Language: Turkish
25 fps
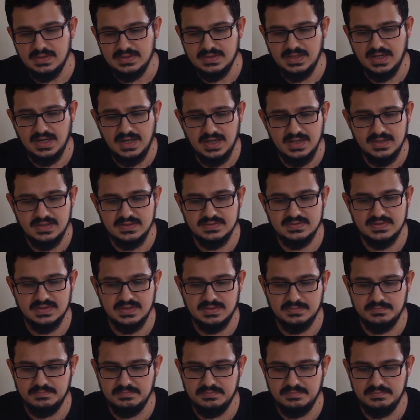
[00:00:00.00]
daha
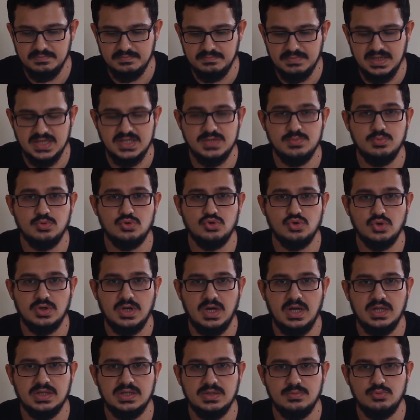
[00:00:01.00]
ayrıntılı 5,5,
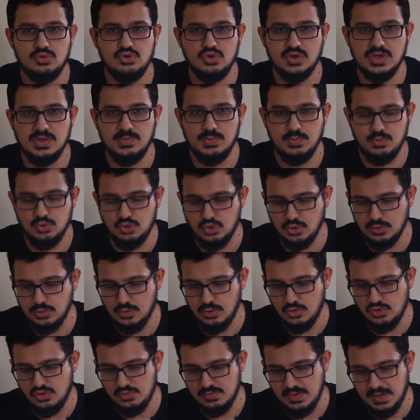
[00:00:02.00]
6,5 gibi buçuklu
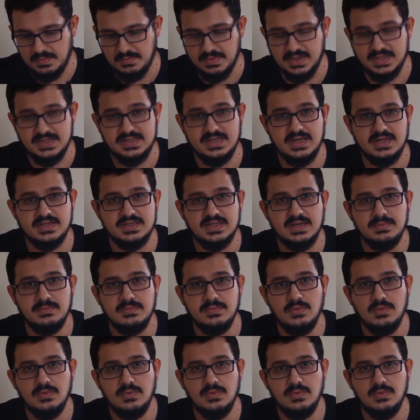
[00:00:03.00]
ölçüm yapmak istersem